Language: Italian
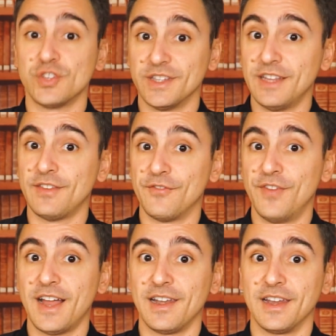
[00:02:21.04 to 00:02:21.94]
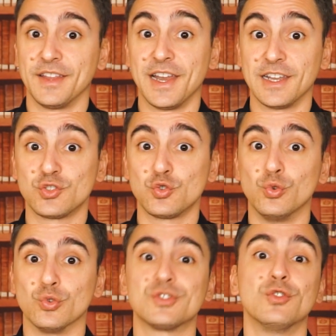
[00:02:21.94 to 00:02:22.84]
scendeva a valle da
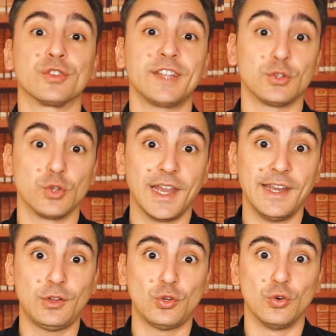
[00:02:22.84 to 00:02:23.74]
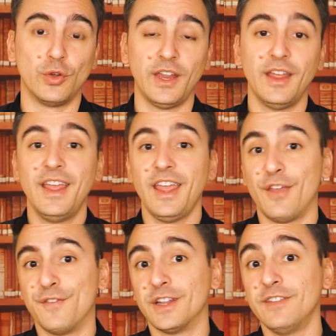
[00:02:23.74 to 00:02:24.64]
lassù, scortato dai littori,
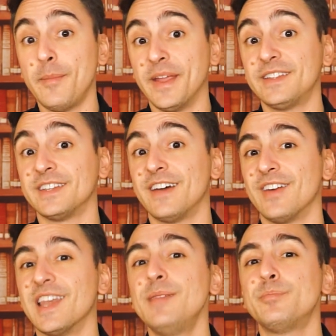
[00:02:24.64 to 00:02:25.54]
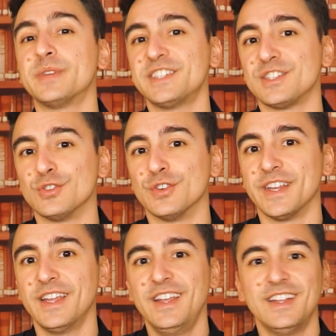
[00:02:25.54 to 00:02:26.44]
effettivamente dava
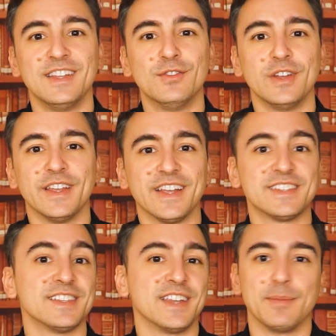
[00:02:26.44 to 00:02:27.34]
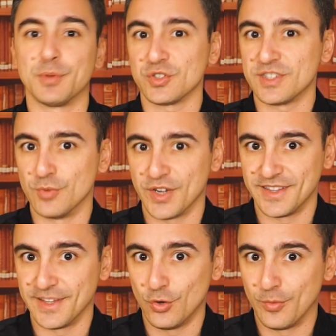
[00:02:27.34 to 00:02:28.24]
l'impressione di voler essere il prossimo re
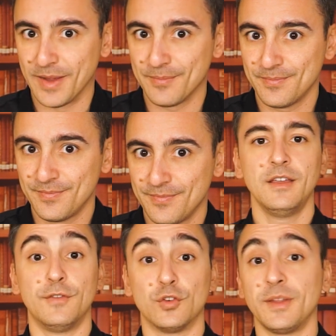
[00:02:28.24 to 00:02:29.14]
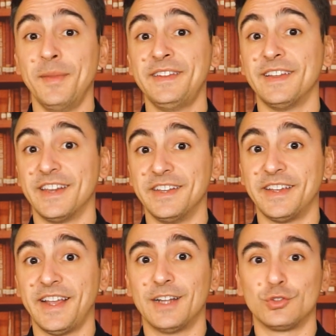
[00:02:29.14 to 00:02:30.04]
di Roma. Fortemente
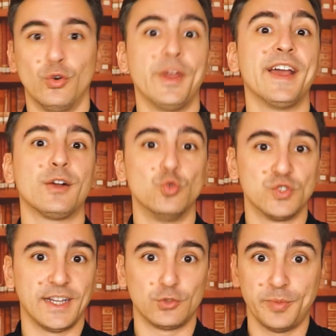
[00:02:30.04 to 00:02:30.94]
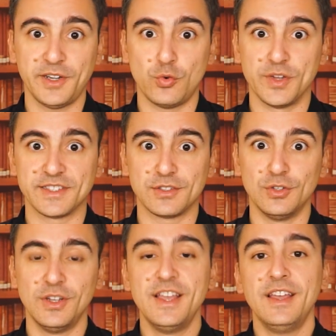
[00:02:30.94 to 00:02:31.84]
criticato e accusato per questo,